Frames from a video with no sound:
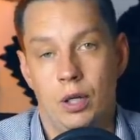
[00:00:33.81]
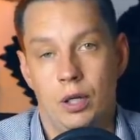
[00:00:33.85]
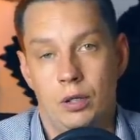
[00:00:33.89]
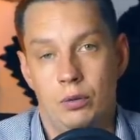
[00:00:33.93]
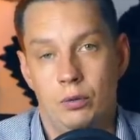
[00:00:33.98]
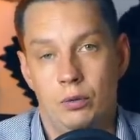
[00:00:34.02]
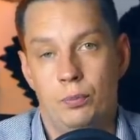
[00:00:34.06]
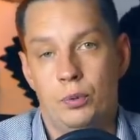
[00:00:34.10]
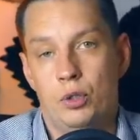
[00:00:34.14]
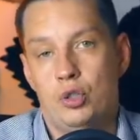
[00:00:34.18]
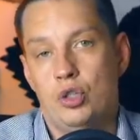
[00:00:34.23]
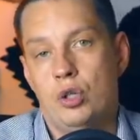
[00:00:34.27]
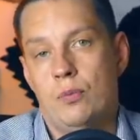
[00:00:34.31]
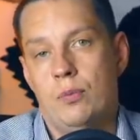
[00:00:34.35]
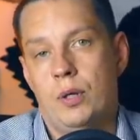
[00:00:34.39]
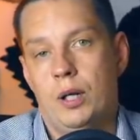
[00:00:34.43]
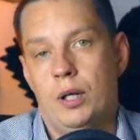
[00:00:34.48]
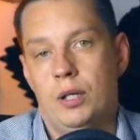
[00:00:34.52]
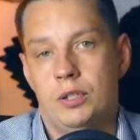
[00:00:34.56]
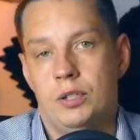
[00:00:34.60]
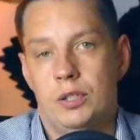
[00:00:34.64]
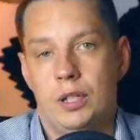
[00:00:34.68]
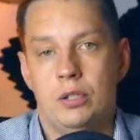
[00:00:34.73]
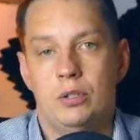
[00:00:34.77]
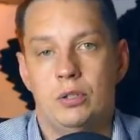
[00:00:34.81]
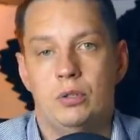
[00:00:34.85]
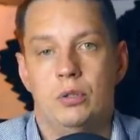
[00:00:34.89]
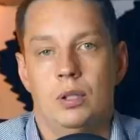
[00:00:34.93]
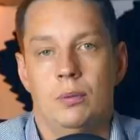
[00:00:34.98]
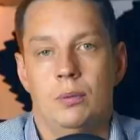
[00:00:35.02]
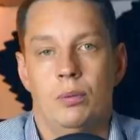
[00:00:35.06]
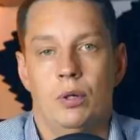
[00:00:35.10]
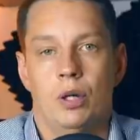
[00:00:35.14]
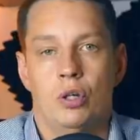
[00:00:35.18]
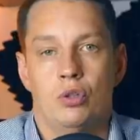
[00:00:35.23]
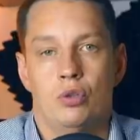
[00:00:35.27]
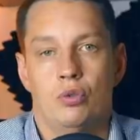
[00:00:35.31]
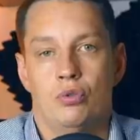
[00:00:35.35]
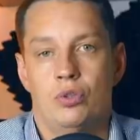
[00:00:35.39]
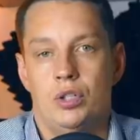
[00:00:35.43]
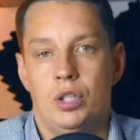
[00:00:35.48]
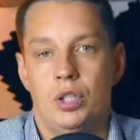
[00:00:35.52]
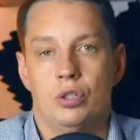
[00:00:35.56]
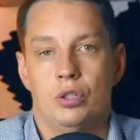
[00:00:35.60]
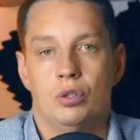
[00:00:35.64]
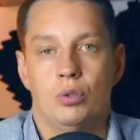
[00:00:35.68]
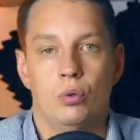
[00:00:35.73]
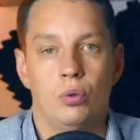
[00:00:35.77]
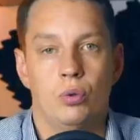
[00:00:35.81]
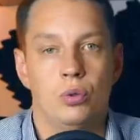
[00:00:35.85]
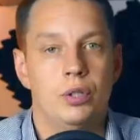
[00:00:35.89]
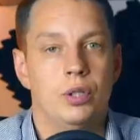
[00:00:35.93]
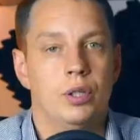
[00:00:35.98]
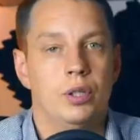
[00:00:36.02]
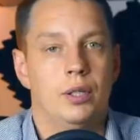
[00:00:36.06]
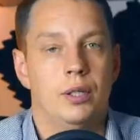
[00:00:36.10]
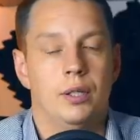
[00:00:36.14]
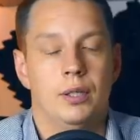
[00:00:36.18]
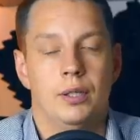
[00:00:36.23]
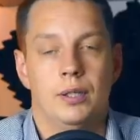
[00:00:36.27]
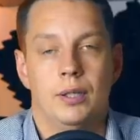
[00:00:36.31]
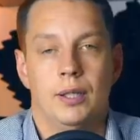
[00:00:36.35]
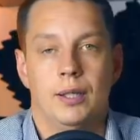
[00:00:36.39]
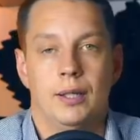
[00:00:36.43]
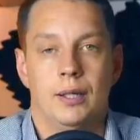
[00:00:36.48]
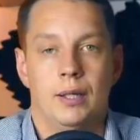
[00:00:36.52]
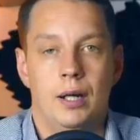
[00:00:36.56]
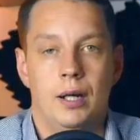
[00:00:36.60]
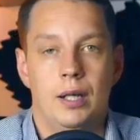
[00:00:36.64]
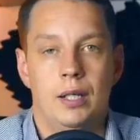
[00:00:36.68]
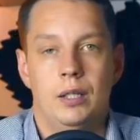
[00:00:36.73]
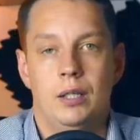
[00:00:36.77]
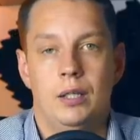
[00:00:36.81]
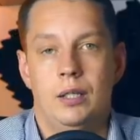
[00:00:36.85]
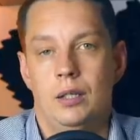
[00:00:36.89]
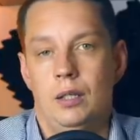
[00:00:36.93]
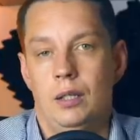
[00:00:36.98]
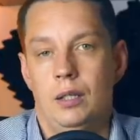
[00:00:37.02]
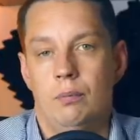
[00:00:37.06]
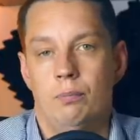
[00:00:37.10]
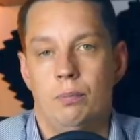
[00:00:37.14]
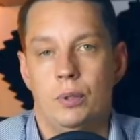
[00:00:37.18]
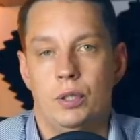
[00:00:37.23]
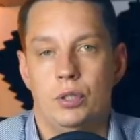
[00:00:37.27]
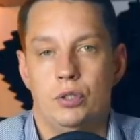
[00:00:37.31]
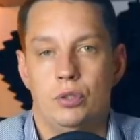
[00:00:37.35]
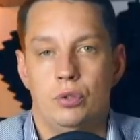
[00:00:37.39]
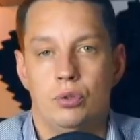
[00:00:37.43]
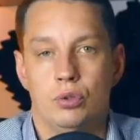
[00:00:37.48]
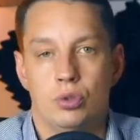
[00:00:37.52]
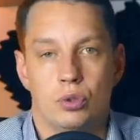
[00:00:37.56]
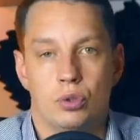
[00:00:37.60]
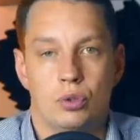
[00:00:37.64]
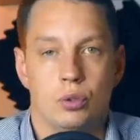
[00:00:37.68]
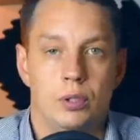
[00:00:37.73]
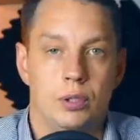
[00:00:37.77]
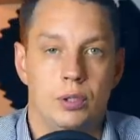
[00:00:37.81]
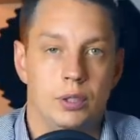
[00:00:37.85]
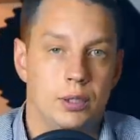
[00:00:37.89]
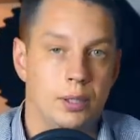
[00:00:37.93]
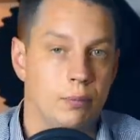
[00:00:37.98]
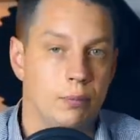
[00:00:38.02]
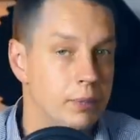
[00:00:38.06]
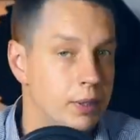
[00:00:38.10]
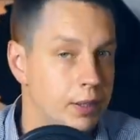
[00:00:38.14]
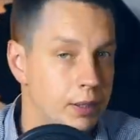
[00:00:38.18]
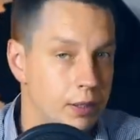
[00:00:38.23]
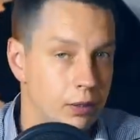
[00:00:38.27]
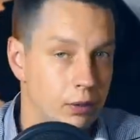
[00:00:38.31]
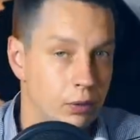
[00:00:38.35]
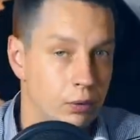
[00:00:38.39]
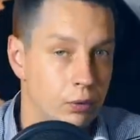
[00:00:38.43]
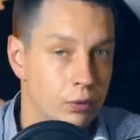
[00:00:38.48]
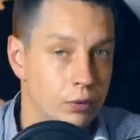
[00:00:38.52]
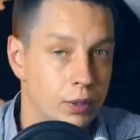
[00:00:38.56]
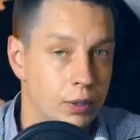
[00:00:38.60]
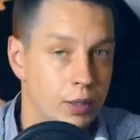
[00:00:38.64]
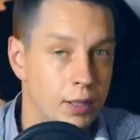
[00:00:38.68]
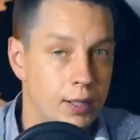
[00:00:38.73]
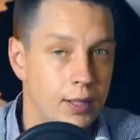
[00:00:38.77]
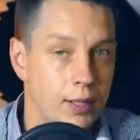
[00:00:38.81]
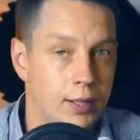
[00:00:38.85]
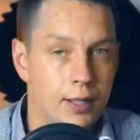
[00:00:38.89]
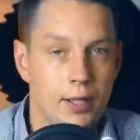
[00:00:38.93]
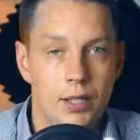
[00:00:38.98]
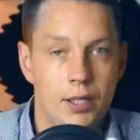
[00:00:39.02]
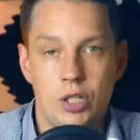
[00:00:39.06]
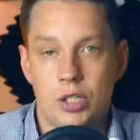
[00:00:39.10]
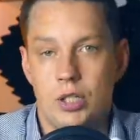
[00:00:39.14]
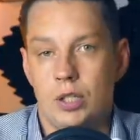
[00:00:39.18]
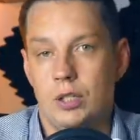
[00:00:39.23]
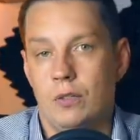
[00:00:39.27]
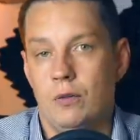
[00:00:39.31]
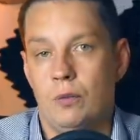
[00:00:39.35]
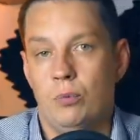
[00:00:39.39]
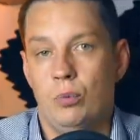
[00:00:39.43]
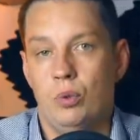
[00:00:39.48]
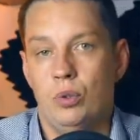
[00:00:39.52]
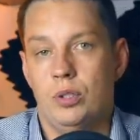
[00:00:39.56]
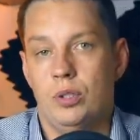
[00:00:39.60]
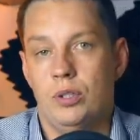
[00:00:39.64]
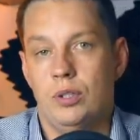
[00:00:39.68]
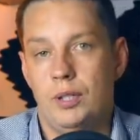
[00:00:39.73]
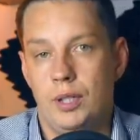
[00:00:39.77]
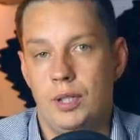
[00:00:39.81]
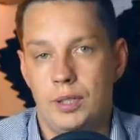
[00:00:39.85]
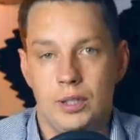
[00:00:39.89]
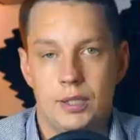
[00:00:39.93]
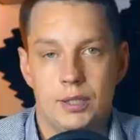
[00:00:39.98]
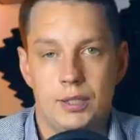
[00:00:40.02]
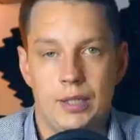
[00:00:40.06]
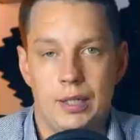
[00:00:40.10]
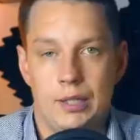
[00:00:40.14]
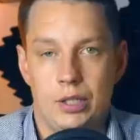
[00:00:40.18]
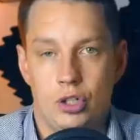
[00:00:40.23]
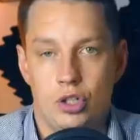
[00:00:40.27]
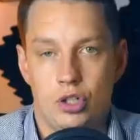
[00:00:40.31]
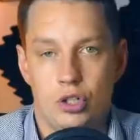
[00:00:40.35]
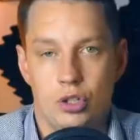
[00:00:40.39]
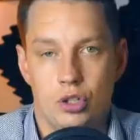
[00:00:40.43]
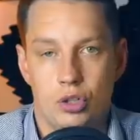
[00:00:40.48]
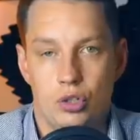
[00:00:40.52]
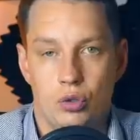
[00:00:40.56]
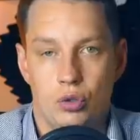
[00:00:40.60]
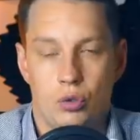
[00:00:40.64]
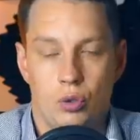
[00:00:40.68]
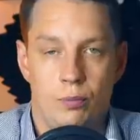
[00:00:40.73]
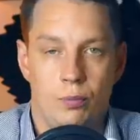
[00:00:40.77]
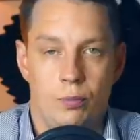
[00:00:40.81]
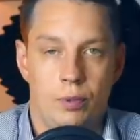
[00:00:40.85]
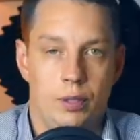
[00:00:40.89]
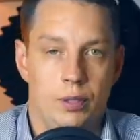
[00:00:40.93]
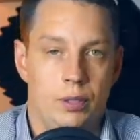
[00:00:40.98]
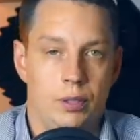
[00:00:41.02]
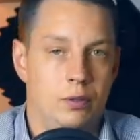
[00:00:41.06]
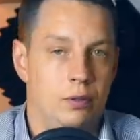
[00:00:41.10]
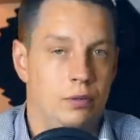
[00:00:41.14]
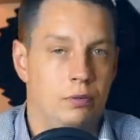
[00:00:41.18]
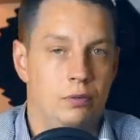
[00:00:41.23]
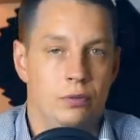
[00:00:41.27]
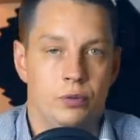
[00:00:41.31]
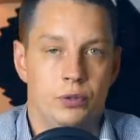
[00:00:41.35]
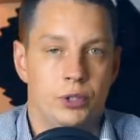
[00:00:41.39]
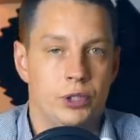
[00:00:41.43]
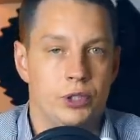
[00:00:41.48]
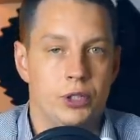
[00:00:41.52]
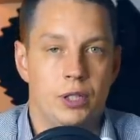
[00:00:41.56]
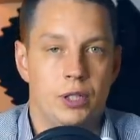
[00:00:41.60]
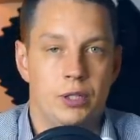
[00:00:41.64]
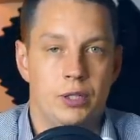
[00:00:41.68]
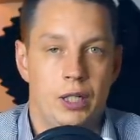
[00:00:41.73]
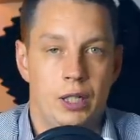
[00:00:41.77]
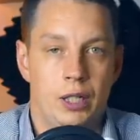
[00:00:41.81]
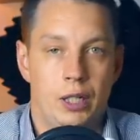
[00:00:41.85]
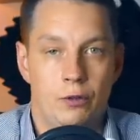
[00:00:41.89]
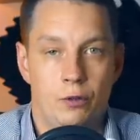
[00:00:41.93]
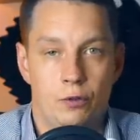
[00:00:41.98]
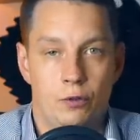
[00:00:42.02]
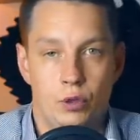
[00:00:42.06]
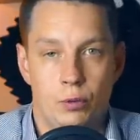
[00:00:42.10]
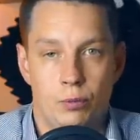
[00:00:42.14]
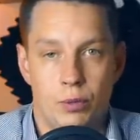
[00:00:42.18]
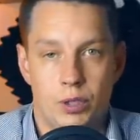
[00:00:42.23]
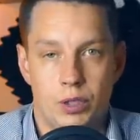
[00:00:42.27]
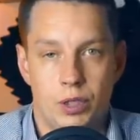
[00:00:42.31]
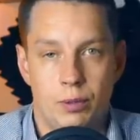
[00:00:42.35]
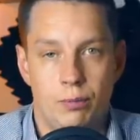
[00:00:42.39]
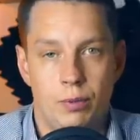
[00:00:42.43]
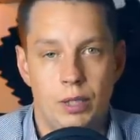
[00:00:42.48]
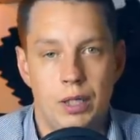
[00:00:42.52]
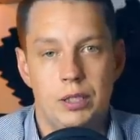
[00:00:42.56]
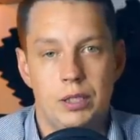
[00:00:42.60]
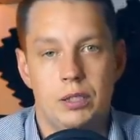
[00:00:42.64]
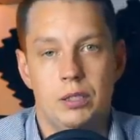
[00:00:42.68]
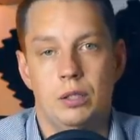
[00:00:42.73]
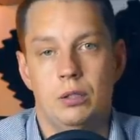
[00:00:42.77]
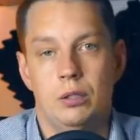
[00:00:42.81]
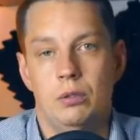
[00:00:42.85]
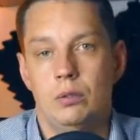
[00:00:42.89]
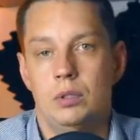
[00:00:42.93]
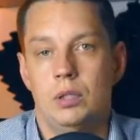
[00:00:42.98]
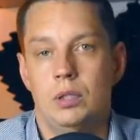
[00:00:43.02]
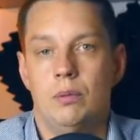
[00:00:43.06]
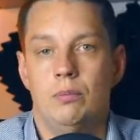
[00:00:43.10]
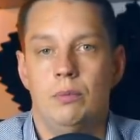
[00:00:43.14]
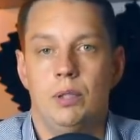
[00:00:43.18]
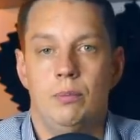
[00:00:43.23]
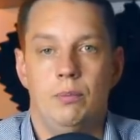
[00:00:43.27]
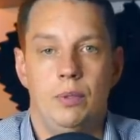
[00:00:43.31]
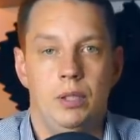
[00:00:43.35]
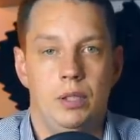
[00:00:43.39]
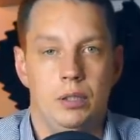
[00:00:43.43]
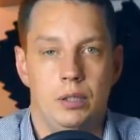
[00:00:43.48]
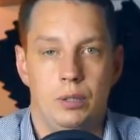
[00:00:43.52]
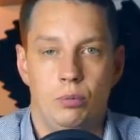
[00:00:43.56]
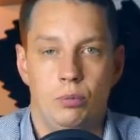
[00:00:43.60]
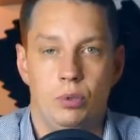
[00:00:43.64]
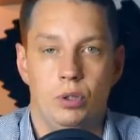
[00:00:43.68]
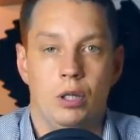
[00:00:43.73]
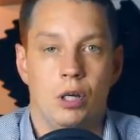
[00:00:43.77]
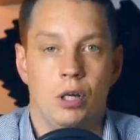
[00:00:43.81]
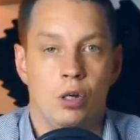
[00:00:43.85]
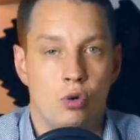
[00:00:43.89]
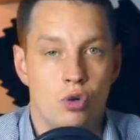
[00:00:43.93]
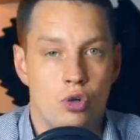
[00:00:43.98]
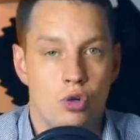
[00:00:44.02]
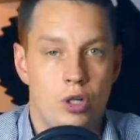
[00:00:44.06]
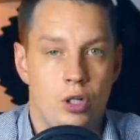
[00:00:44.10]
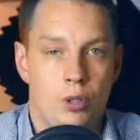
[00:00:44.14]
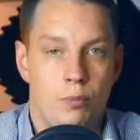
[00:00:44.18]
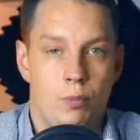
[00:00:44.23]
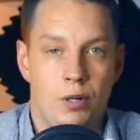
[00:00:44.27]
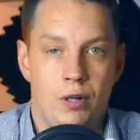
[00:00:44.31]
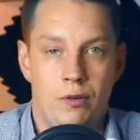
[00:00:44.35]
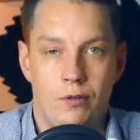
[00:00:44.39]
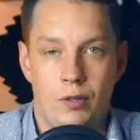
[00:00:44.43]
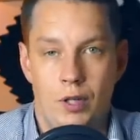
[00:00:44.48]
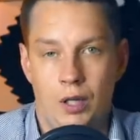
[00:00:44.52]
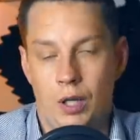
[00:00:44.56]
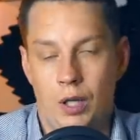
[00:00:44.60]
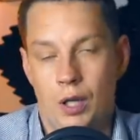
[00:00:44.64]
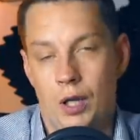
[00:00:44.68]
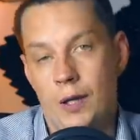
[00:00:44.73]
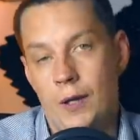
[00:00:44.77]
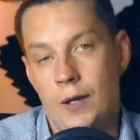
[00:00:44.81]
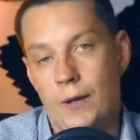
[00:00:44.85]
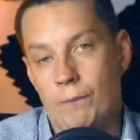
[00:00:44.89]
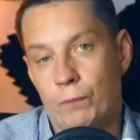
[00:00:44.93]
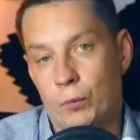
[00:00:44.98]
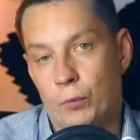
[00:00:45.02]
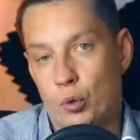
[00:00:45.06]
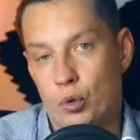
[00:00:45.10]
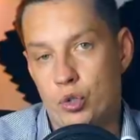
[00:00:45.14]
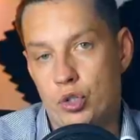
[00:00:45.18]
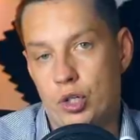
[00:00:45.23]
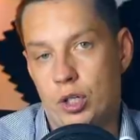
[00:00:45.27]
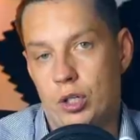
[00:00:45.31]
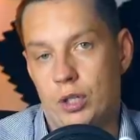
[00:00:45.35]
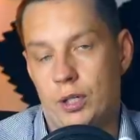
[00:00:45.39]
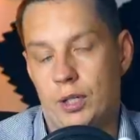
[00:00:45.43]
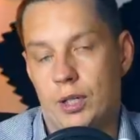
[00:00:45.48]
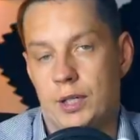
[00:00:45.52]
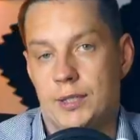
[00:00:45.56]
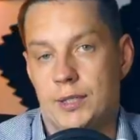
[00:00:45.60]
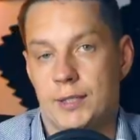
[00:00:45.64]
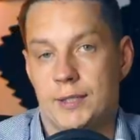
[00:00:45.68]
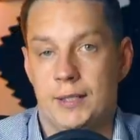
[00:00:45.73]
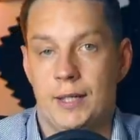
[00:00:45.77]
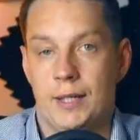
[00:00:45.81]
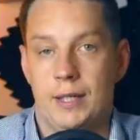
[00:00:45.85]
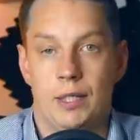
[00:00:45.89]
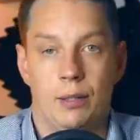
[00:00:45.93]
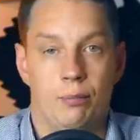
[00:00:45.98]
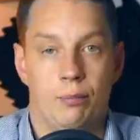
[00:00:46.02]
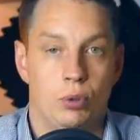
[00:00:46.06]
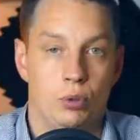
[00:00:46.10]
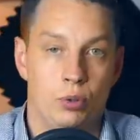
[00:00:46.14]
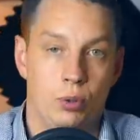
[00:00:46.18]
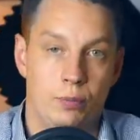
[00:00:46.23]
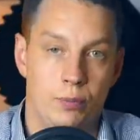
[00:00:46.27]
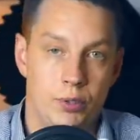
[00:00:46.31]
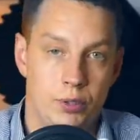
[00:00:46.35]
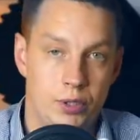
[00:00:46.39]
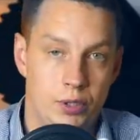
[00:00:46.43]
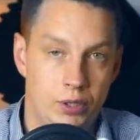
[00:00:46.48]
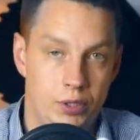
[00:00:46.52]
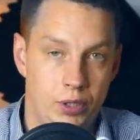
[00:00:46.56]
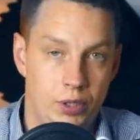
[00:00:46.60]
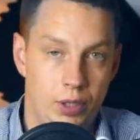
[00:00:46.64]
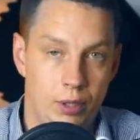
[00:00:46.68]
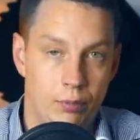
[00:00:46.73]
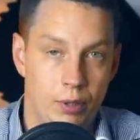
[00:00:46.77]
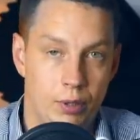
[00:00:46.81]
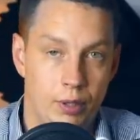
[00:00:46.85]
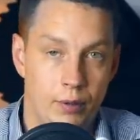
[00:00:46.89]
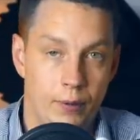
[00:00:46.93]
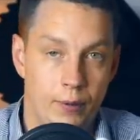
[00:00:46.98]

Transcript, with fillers: Ну, причем реализацию я покажу все исходники на экране и поясню, что они там делают. Конечно, этого будет недостаточно, чтобы досконально во всем разобраться, но тем не менее это будет хорошая отправная точка для создания подобной системы.